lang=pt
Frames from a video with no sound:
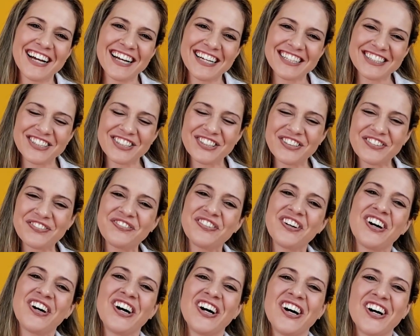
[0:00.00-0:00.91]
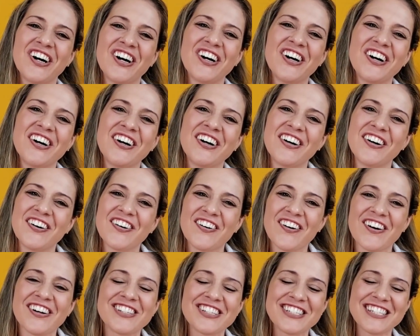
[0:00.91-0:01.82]
Olá, tudo
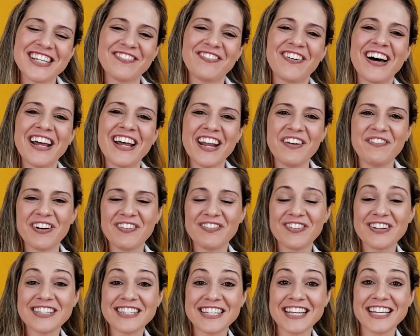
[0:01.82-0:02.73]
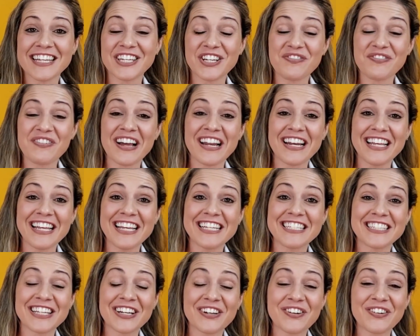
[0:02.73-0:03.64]
bom? Hoje separei para você aqui uma
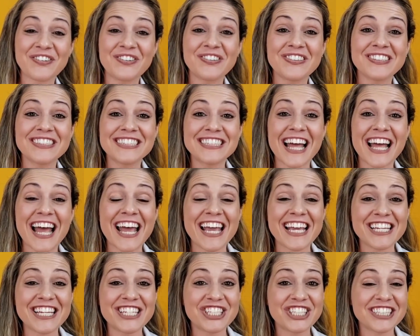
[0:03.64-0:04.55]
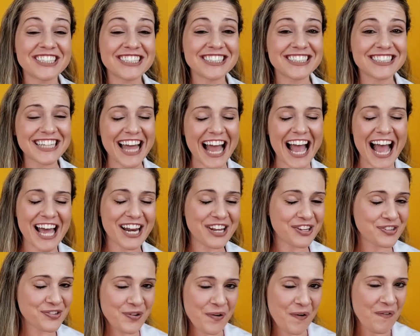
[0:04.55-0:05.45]
lista com 10
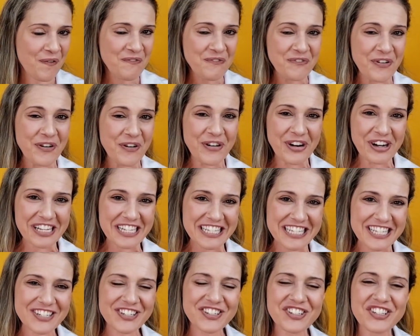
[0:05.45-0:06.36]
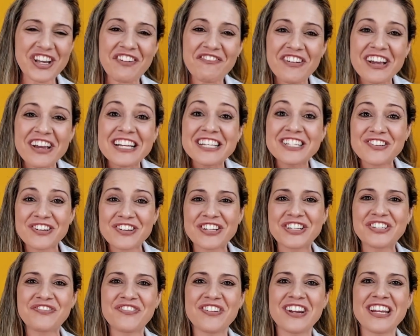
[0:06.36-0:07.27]
jantares ou almoços,
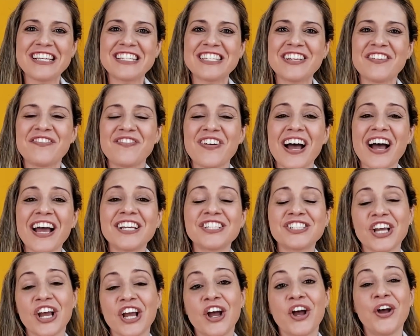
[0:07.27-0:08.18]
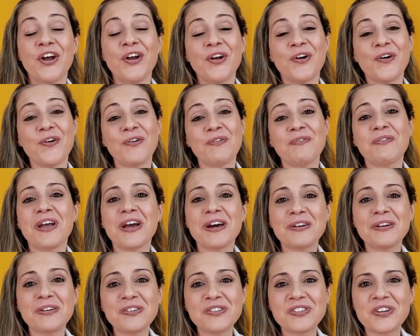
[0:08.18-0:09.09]
refeições principais com
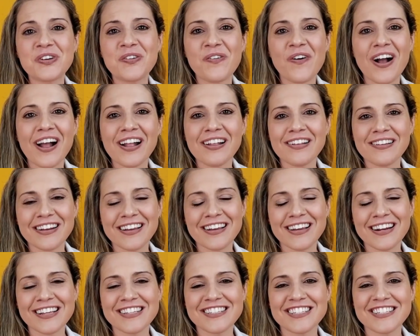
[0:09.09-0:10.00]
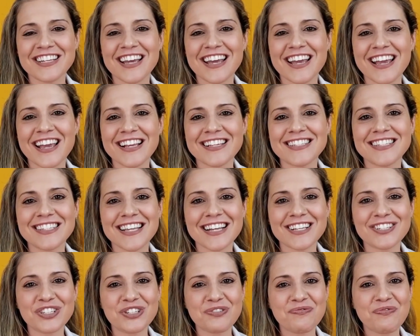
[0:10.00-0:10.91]
menos de 4 ingredientes. Se
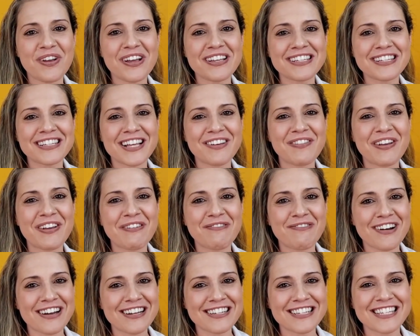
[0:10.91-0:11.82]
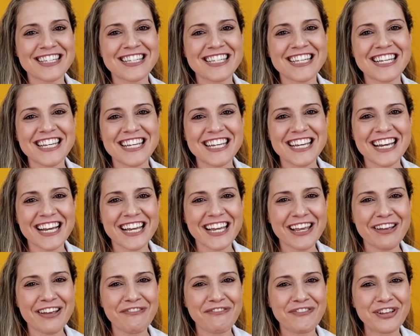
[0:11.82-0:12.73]
a dispensa tá meio vazia
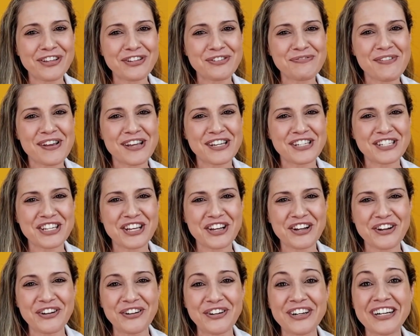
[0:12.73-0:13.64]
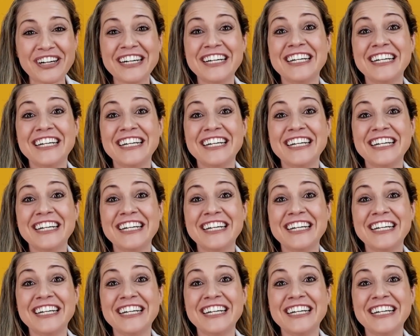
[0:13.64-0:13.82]
aí, fim de mês chegou,